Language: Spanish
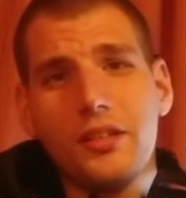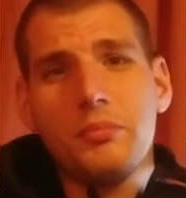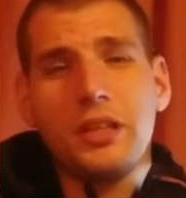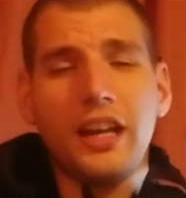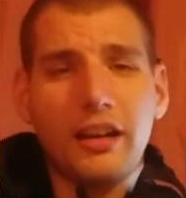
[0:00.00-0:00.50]

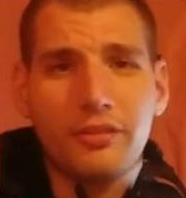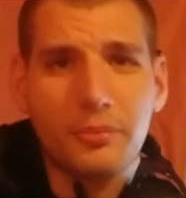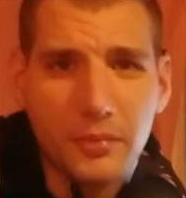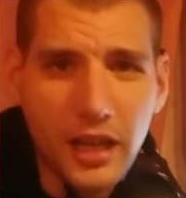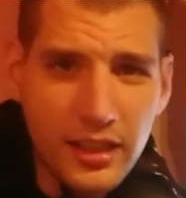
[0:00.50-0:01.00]
mi graph,
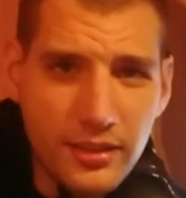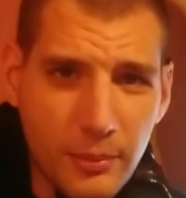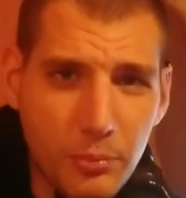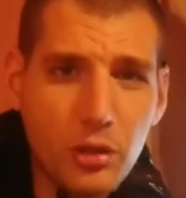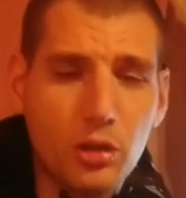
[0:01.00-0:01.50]
ahí
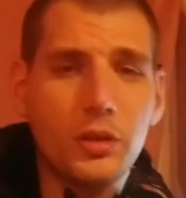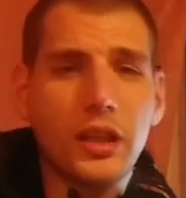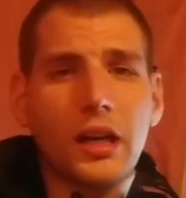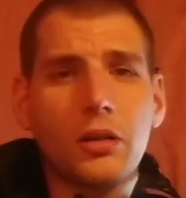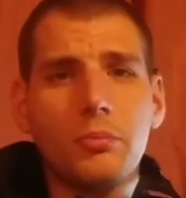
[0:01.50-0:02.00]
se pueden
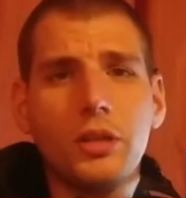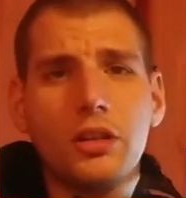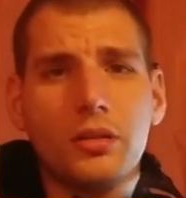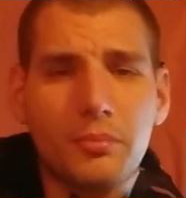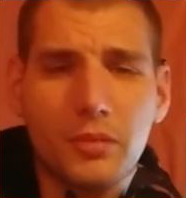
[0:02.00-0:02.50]
comunicar
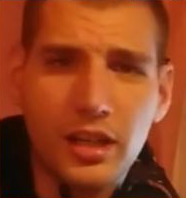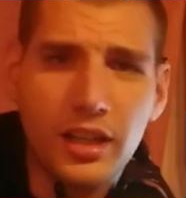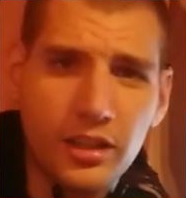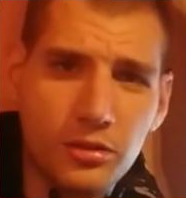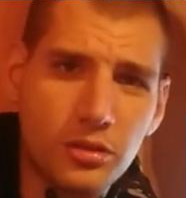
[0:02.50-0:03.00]
conmigo, mis
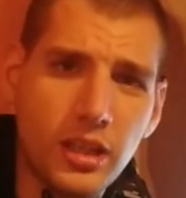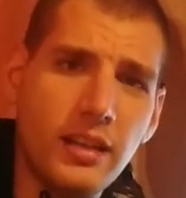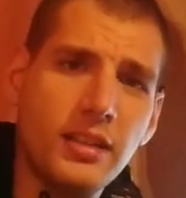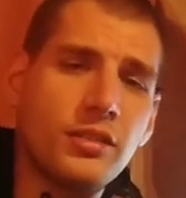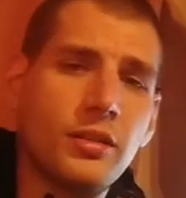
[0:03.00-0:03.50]
redes
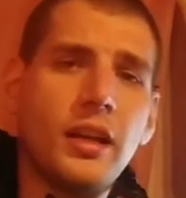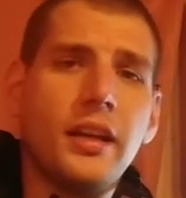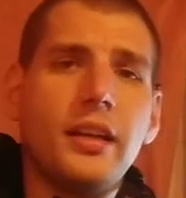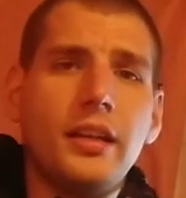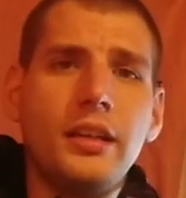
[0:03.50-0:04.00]
sociales
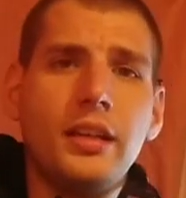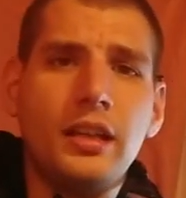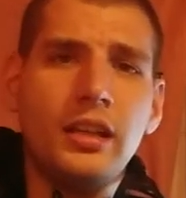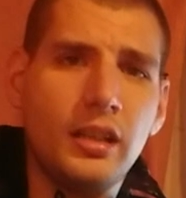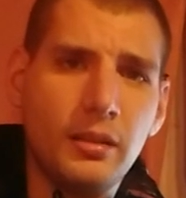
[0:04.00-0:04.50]

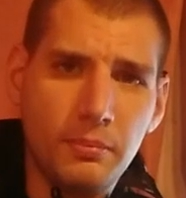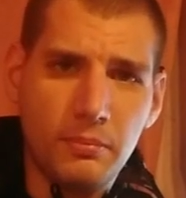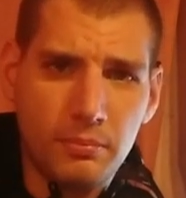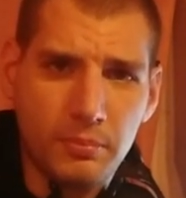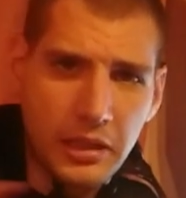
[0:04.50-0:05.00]
y
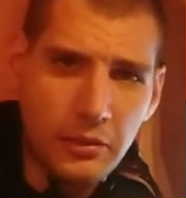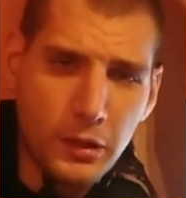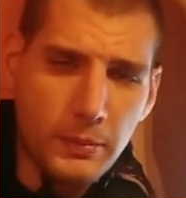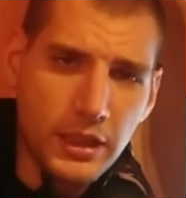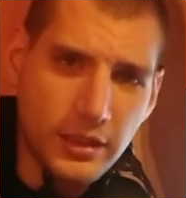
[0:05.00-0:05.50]
para
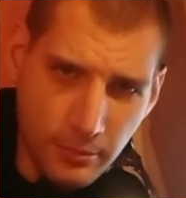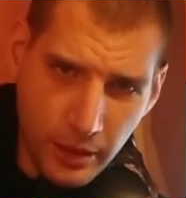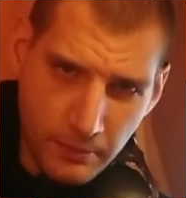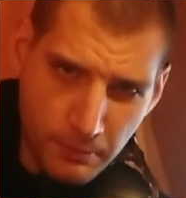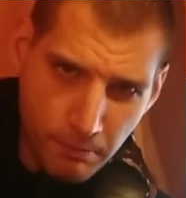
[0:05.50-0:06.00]
Biosmanía
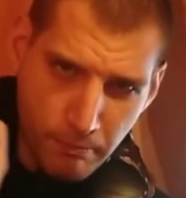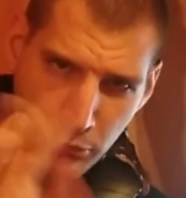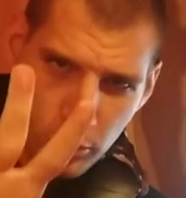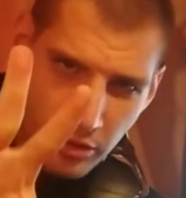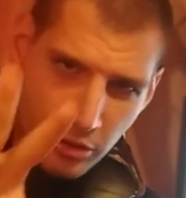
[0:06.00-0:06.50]
también.
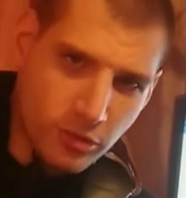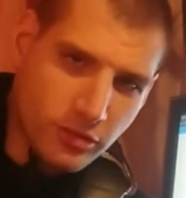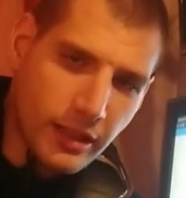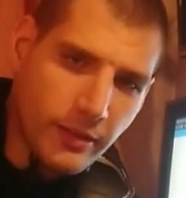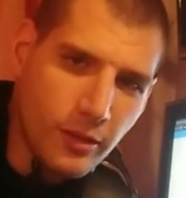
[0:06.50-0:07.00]
Bueno,
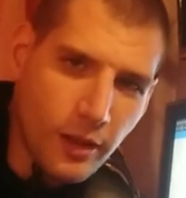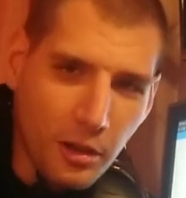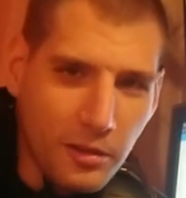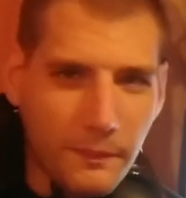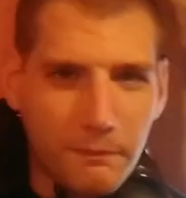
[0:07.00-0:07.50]
otra vez lo
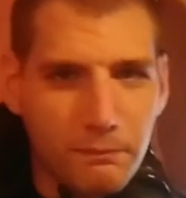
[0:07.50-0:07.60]
hago.